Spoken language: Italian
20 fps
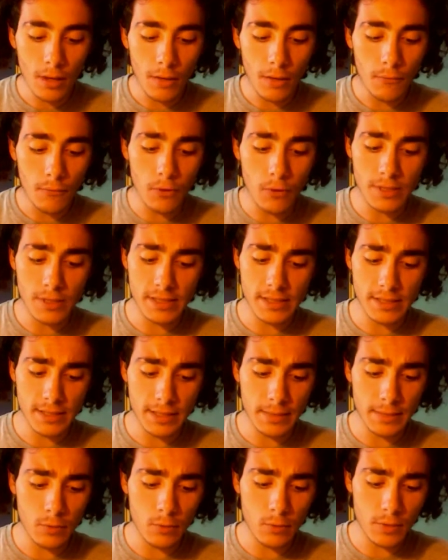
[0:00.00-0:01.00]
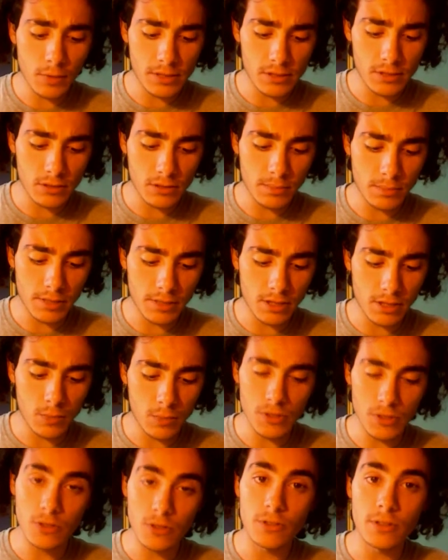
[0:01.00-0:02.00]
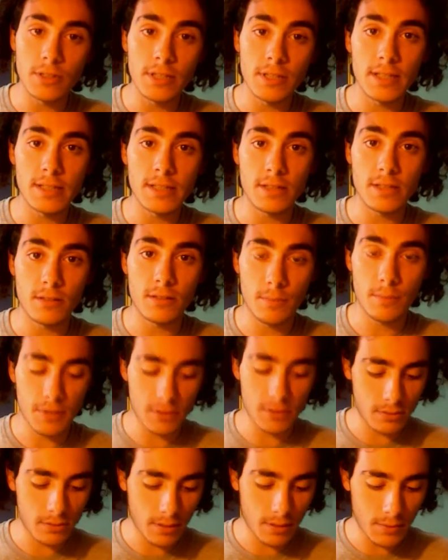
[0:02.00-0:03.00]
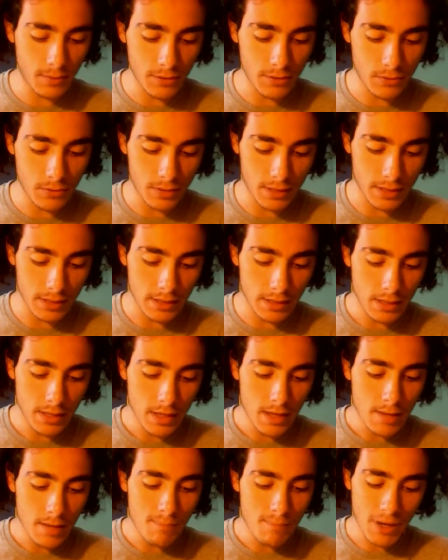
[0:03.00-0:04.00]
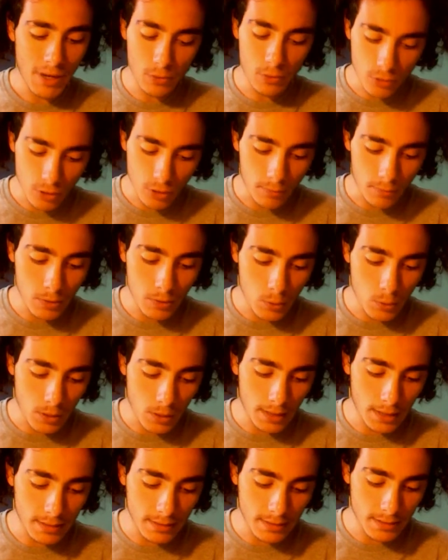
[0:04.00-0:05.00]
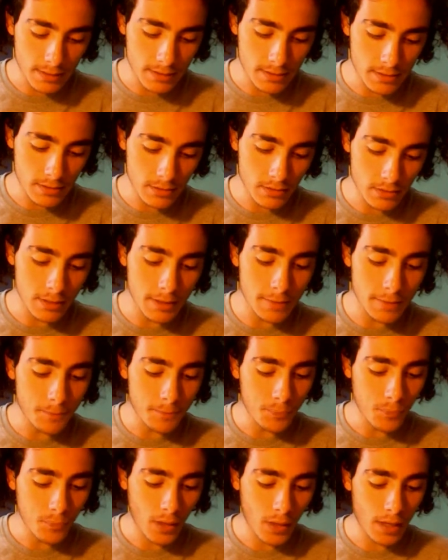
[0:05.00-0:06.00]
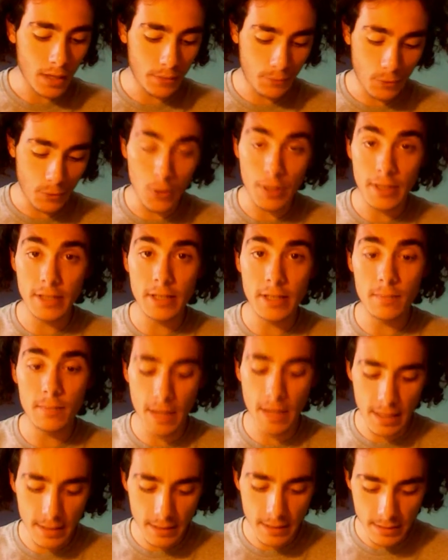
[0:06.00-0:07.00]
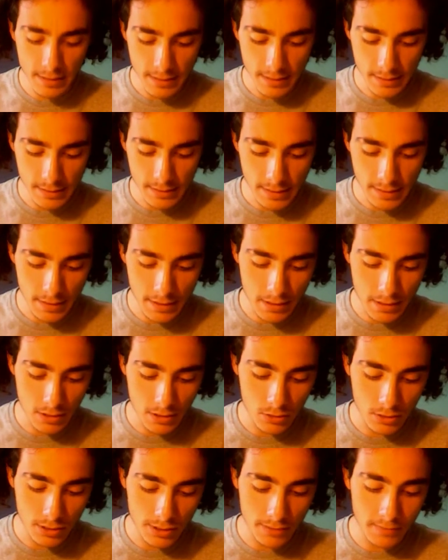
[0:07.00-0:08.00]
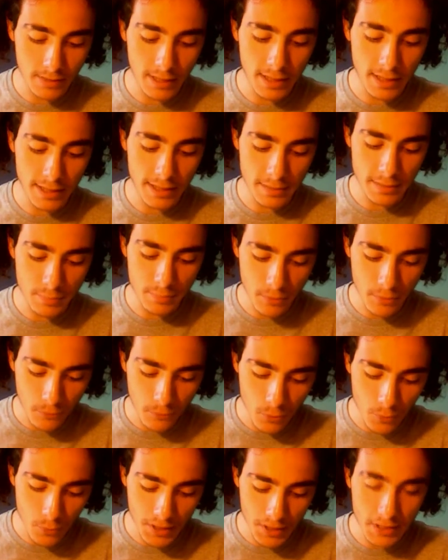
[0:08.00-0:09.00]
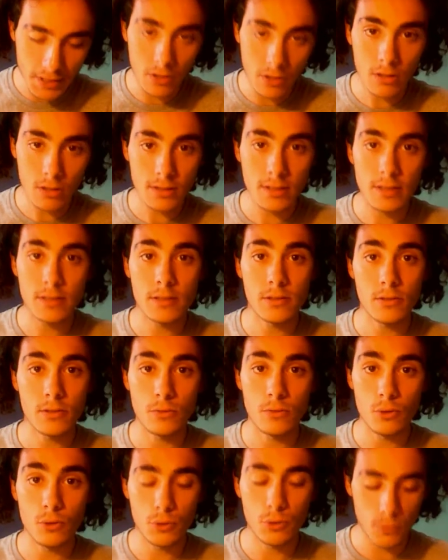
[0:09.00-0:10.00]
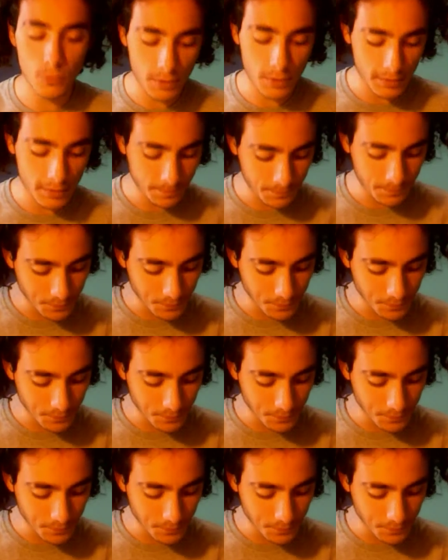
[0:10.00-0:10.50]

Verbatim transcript: forse scrivo questo perché ho bisogno di essere una persona migliore ma non trovo ancora l'intenzione i fiori del male insegnano a coltivare profumi di orti sconosciuti